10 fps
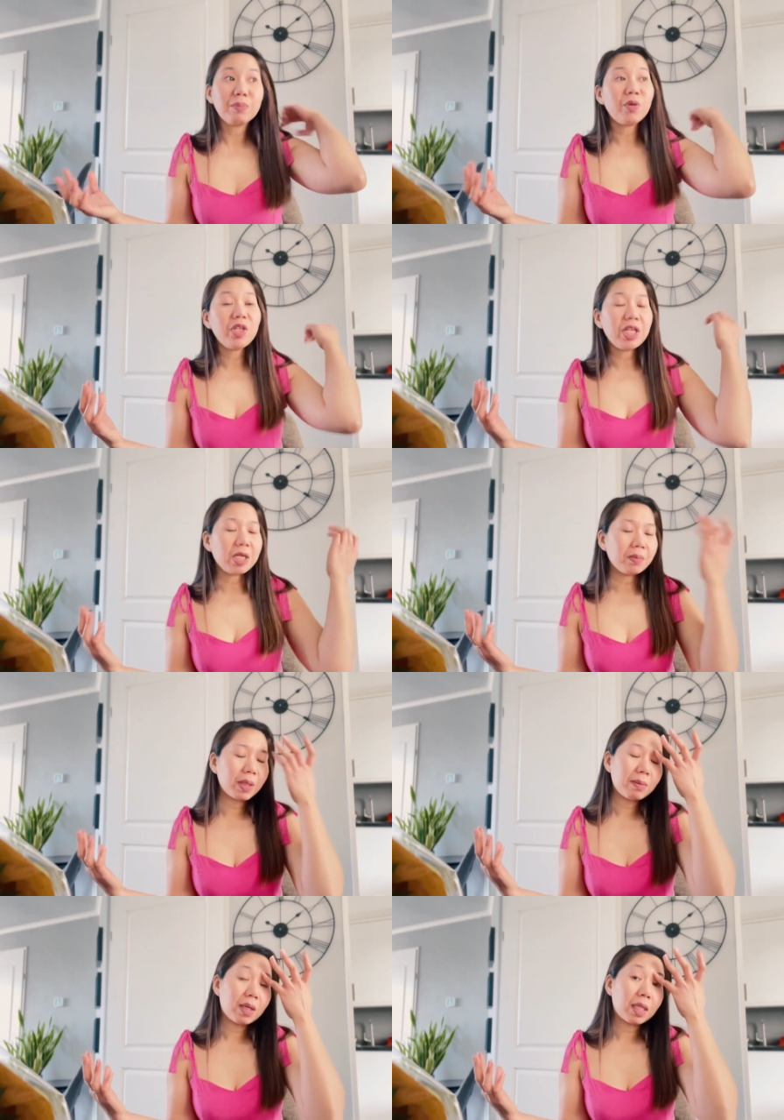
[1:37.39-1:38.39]
Pwede rin
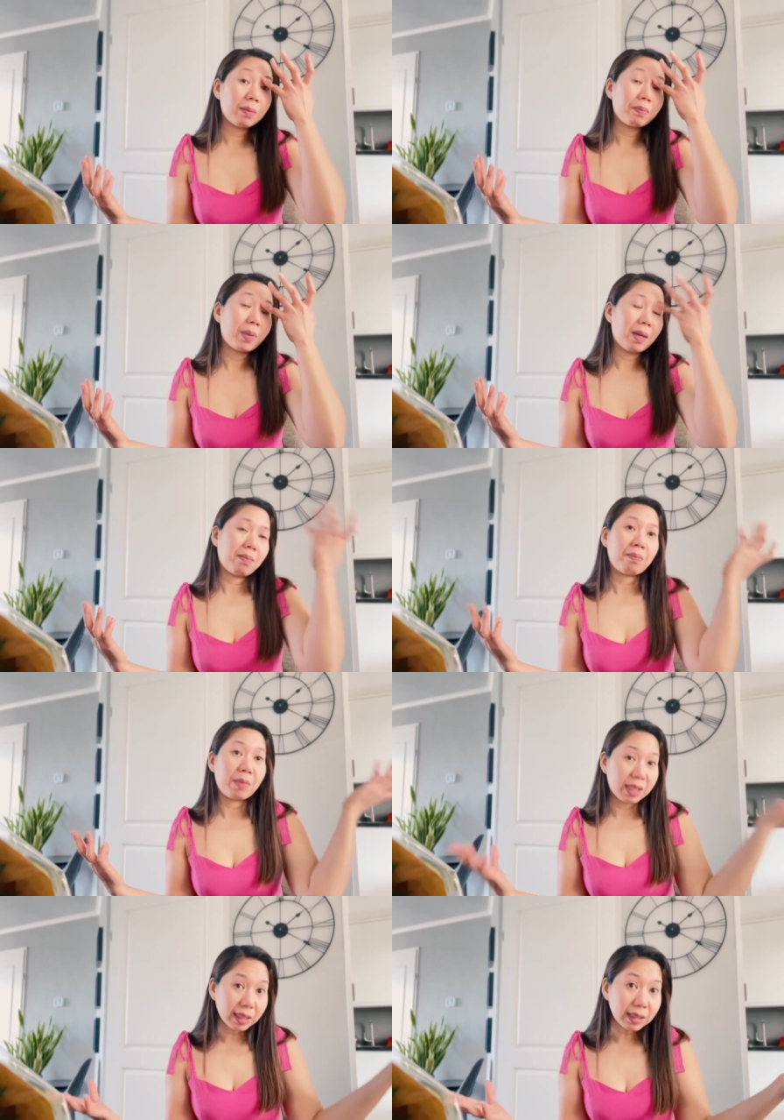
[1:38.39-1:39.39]
pang mga pang
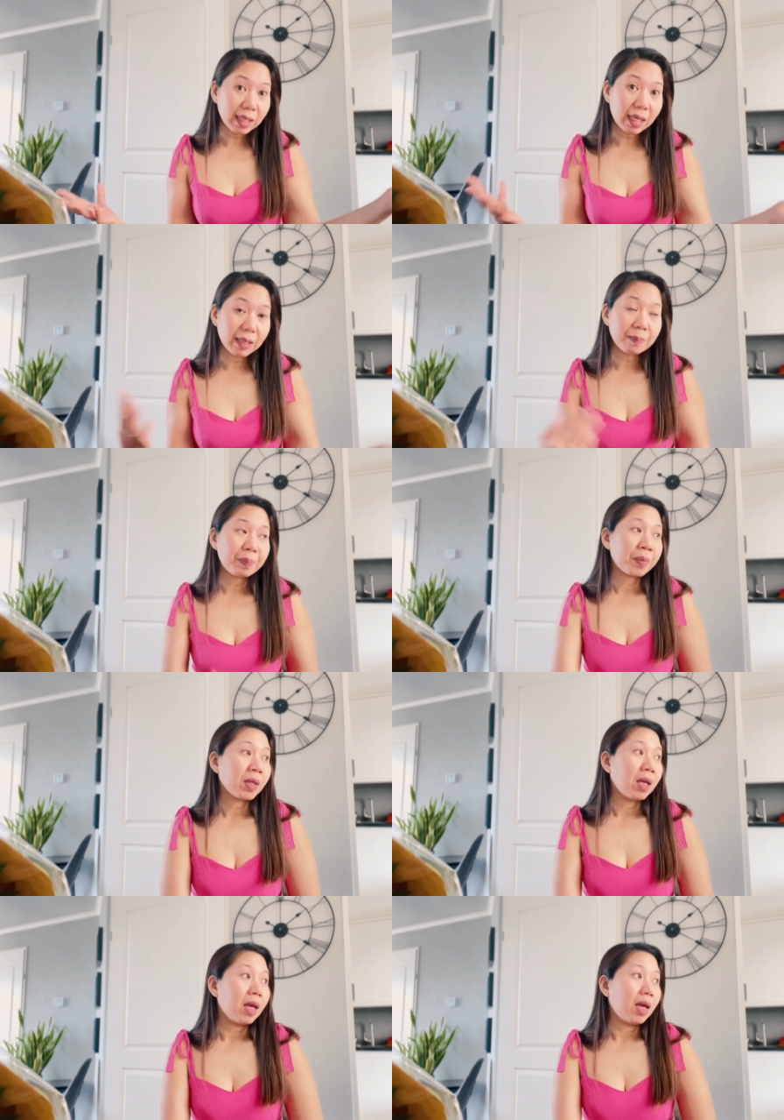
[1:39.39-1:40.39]
matanda
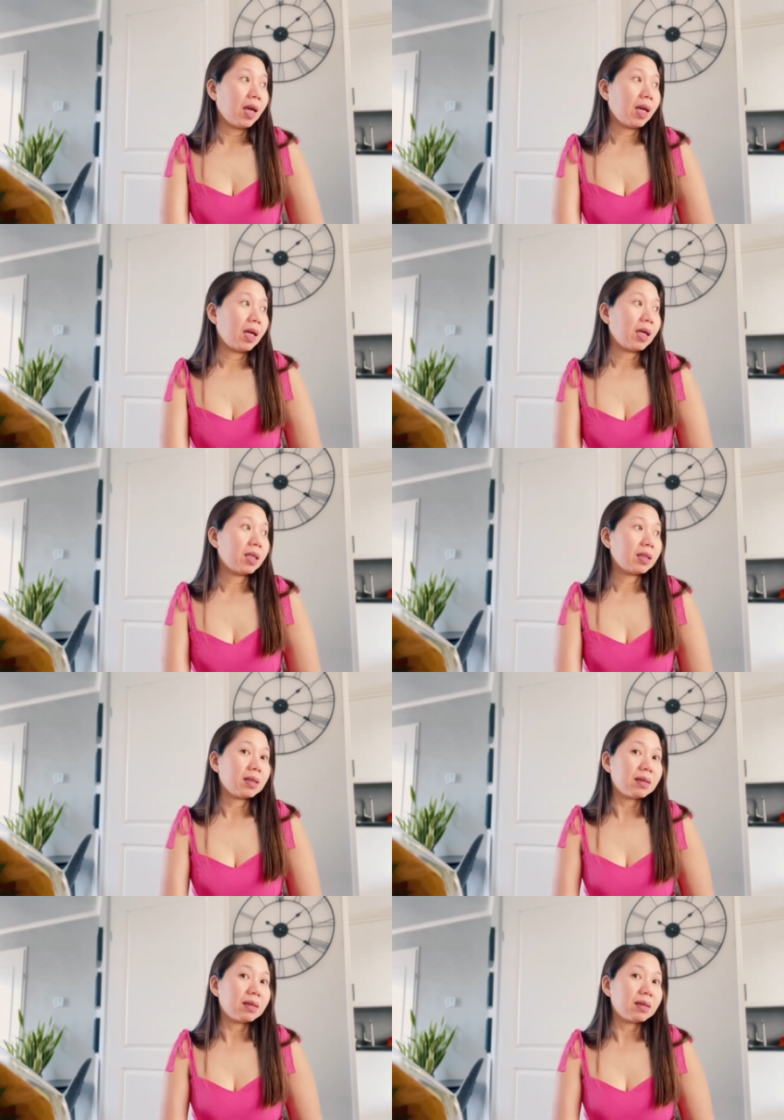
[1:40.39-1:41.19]
at uh,